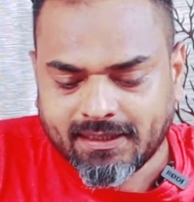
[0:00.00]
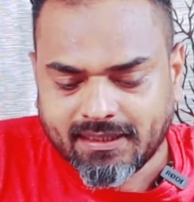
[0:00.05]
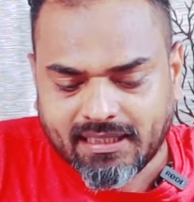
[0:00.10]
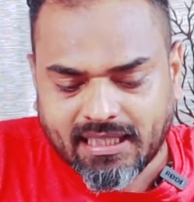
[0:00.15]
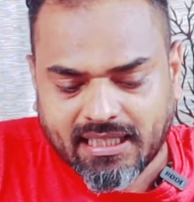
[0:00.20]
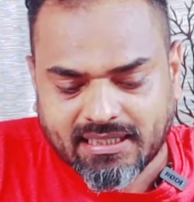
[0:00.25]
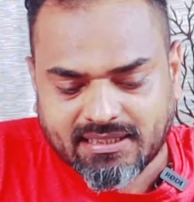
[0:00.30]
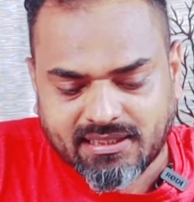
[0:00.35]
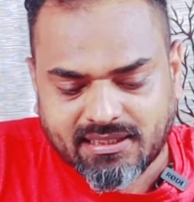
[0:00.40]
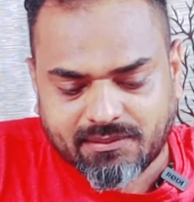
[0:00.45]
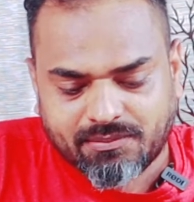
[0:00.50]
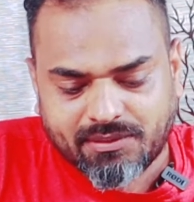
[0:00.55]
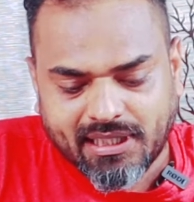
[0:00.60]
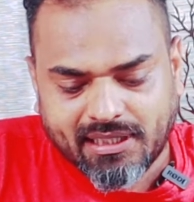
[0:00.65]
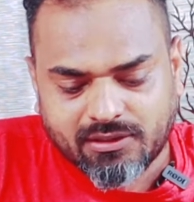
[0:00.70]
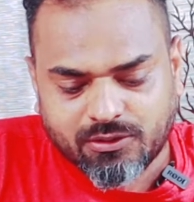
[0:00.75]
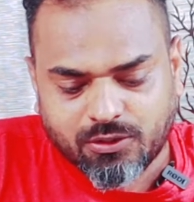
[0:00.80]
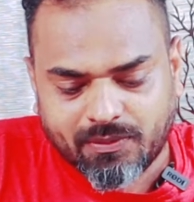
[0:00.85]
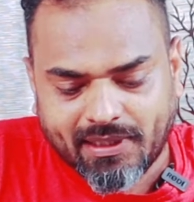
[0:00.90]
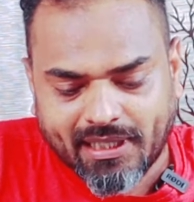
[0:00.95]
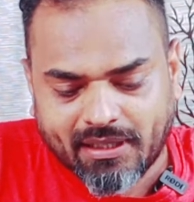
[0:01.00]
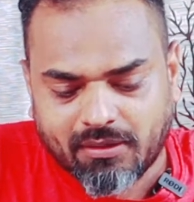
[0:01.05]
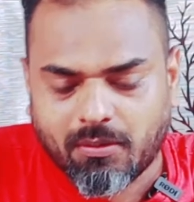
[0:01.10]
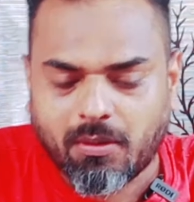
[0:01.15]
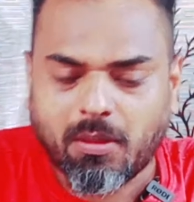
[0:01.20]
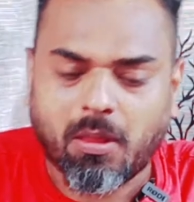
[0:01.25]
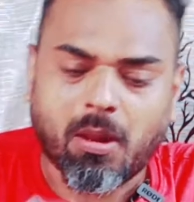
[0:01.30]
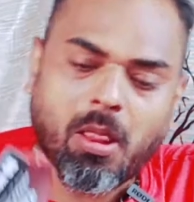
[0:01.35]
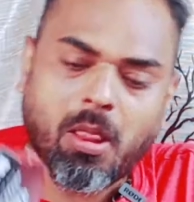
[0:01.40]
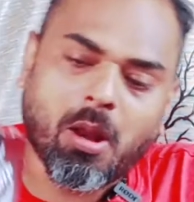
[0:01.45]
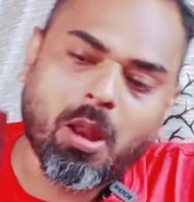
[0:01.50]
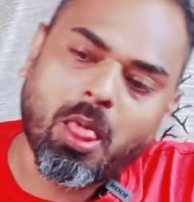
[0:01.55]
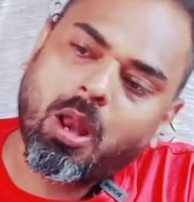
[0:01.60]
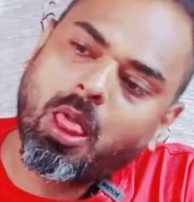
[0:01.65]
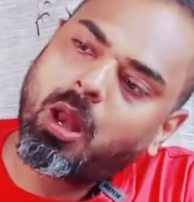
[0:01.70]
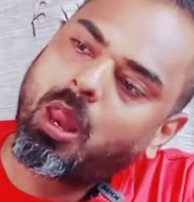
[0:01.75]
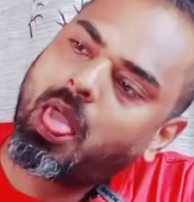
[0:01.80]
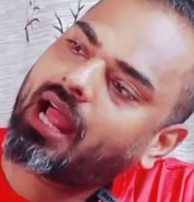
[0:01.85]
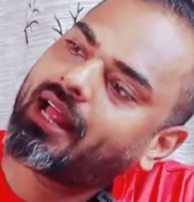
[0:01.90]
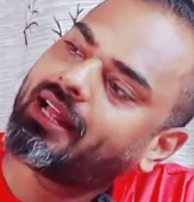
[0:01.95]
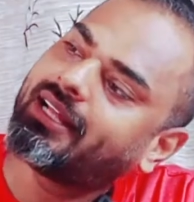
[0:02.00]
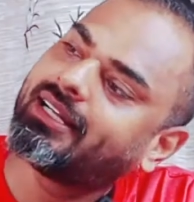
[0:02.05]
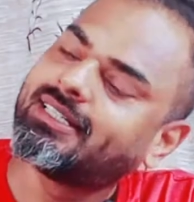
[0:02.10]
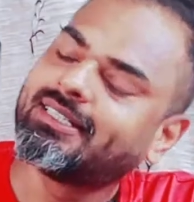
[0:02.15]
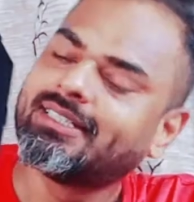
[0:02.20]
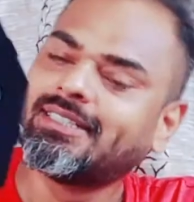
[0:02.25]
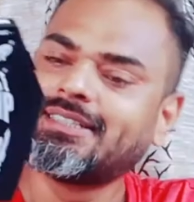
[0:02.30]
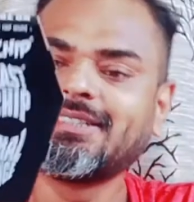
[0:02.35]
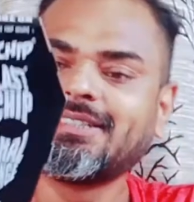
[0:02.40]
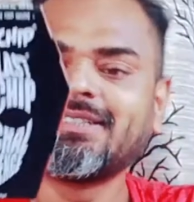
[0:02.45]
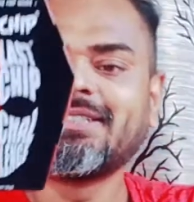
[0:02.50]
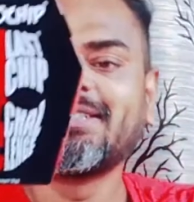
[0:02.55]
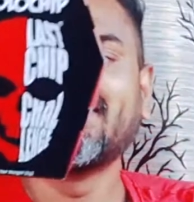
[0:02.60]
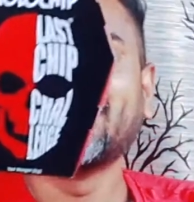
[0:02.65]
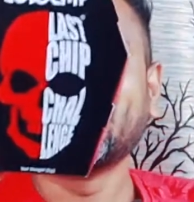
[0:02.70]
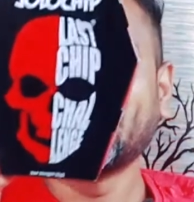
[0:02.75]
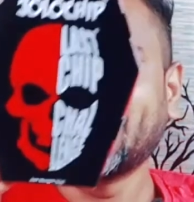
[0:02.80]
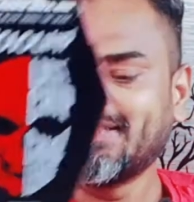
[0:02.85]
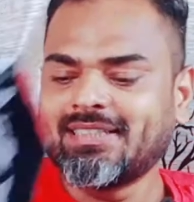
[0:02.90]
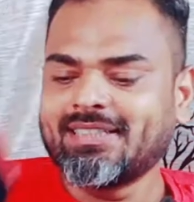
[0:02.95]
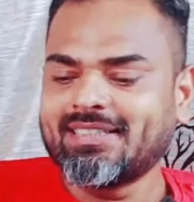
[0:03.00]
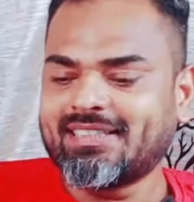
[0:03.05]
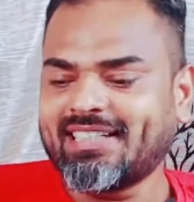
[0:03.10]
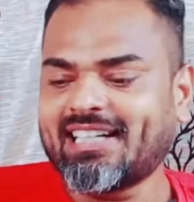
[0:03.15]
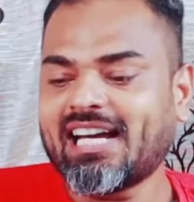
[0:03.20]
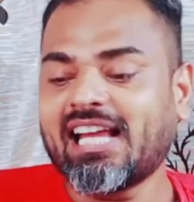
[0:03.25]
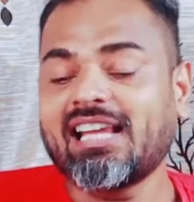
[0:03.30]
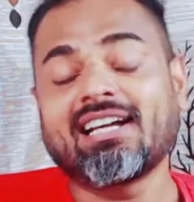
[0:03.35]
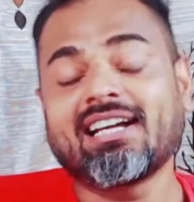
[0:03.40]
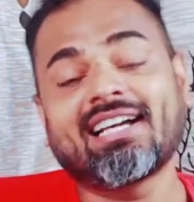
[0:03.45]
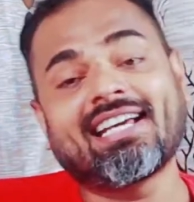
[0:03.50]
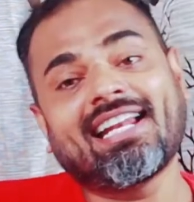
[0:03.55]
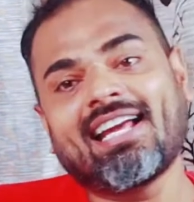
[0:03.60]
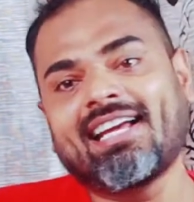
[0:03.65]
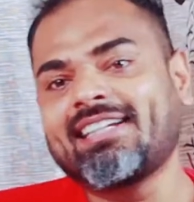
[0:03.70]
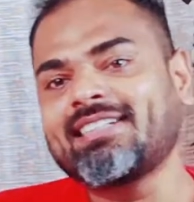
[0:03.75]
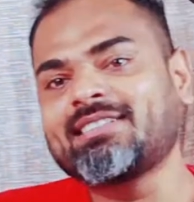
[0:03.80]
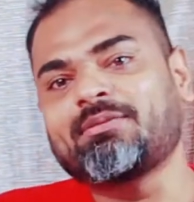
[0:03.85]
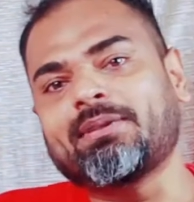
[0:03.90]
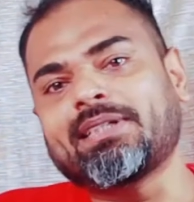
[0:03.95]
last chip challenge to be blah, blah, blah, blah, blah. टिका लग रहा है इस